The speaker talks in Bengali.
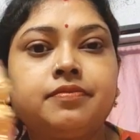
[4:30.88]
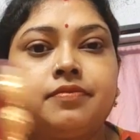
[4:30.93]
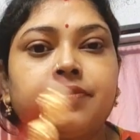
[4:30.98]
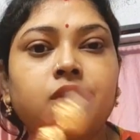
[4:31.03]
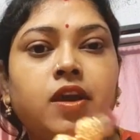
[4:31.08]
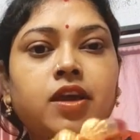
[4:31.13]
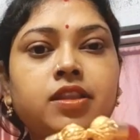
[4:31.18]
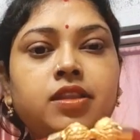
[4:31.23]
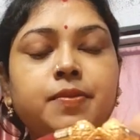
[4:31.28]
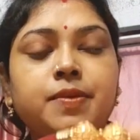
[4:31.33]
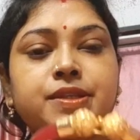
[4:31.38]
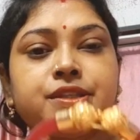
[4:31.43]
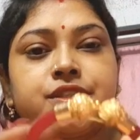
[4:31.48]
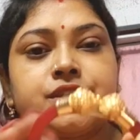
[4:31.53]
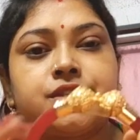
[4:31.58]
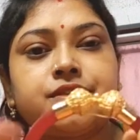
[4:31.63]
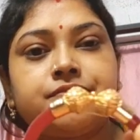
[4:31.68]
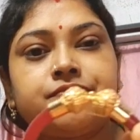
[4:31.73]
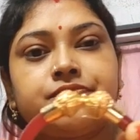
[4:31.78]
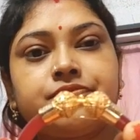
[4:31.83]
দেখাতে
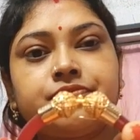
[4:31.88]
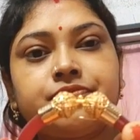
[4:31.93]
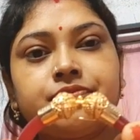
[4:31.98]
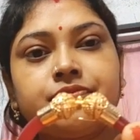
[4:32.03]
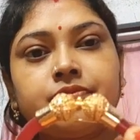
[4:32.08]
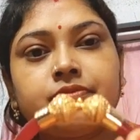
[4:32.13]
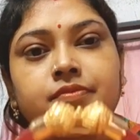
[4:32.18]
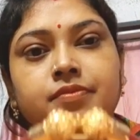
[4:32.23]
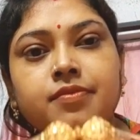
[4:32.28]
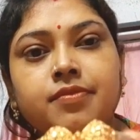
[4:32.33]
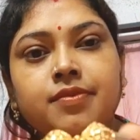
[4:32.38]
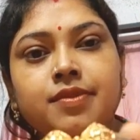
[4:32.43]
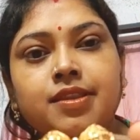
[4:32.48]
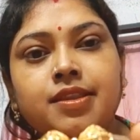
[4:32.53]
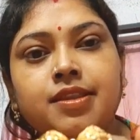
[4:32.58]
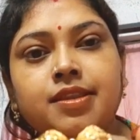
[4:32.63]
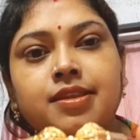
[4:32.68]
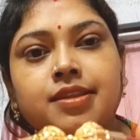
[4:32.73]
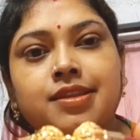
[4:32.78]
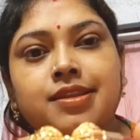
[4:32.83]
পাচ্ছি
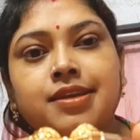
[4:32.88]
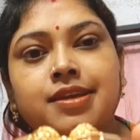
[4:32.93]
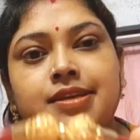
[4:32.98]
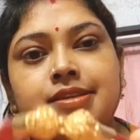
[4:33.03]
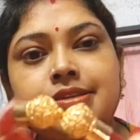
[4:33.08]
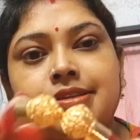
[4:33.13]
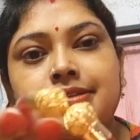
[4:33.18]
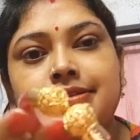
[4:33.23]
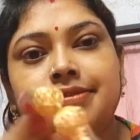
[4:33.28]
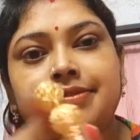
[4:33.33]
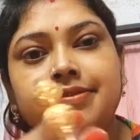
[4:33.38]
এই যে